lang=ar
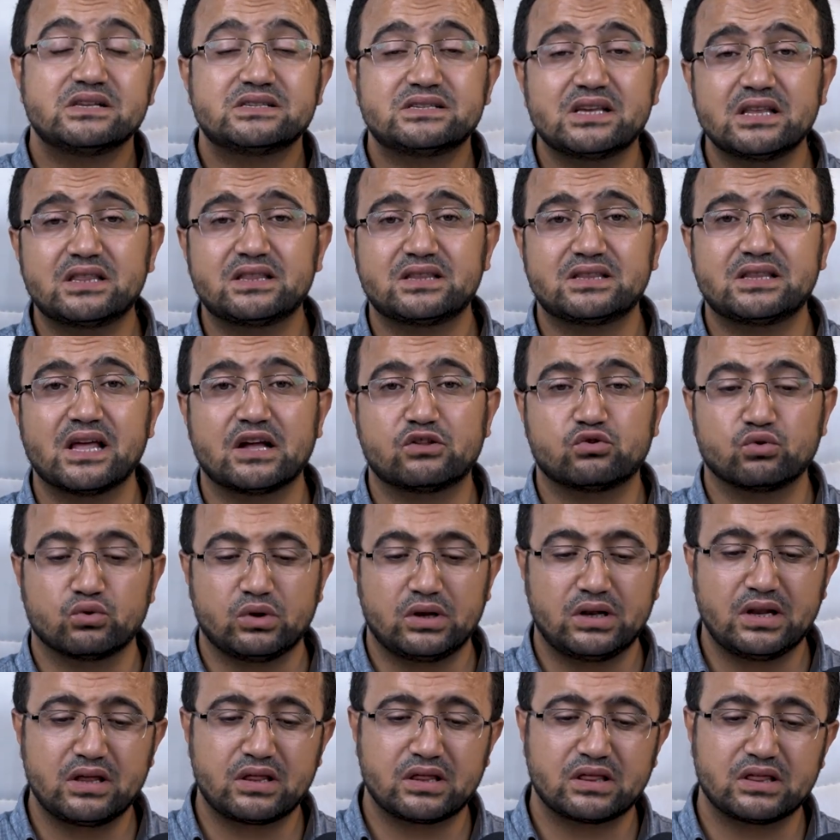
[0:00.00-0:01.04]
ستة
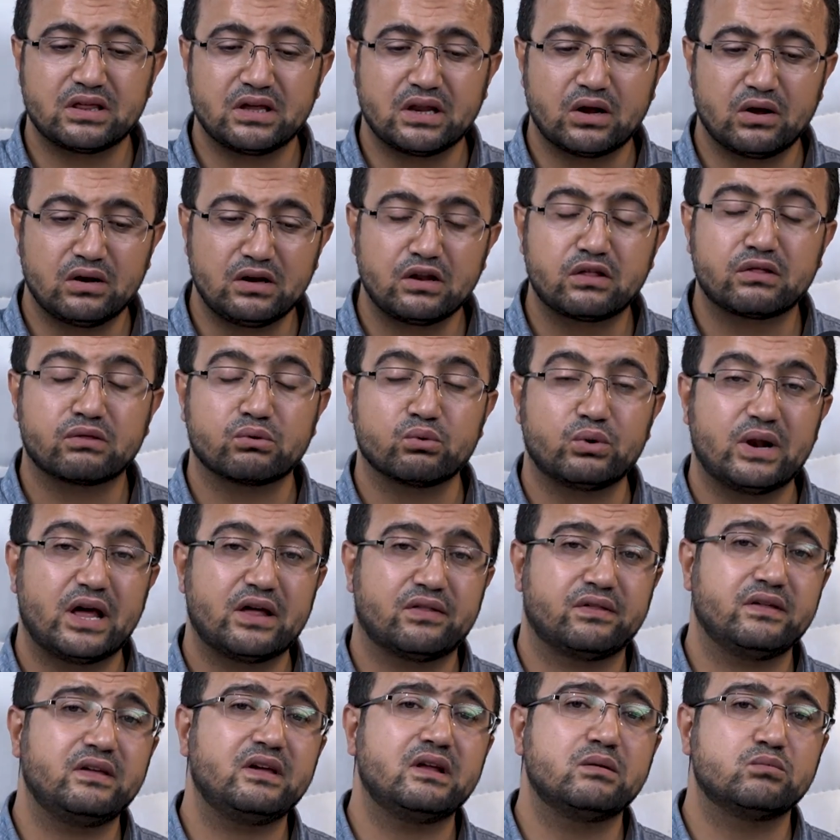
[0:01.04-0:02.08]

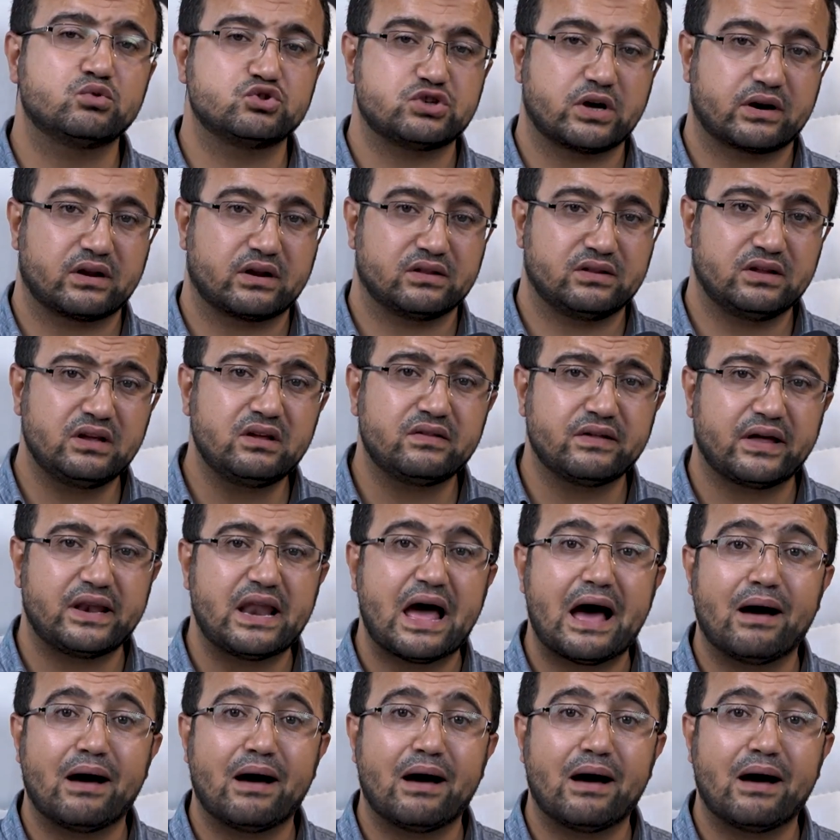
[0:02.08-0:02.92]
للثلاثي المجرد إذا